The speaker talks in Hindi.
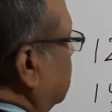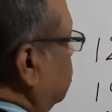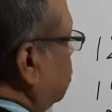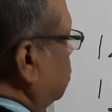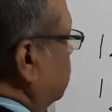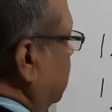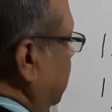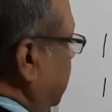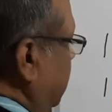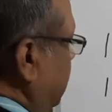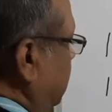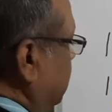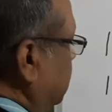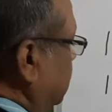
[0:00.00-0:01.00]
दो तो नहीं
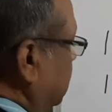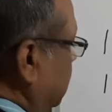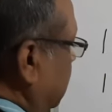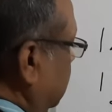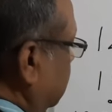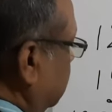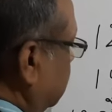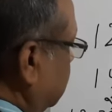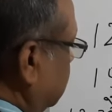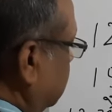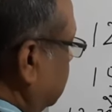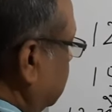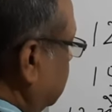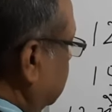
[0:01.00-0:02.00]
है तीन
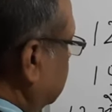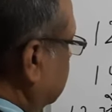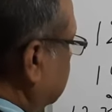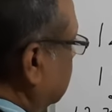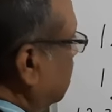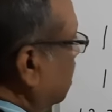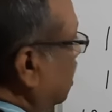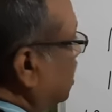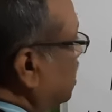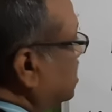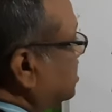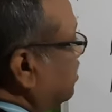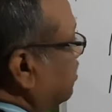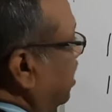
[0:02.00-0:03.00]

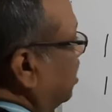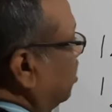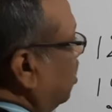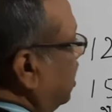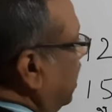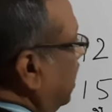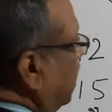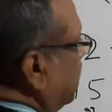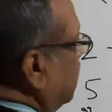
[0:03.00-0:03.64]
इसके बाद और है